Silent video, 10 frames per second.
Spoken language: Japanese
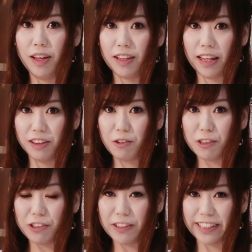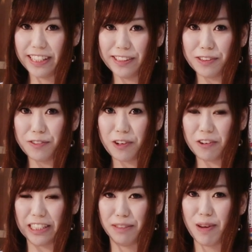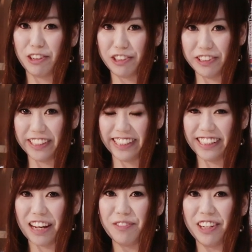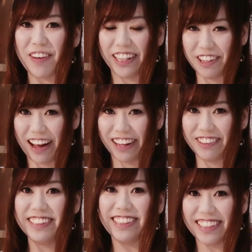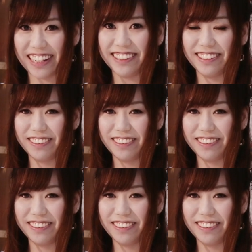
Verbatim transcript: 血統上シーズン4を締めくくる GM イベントは今週です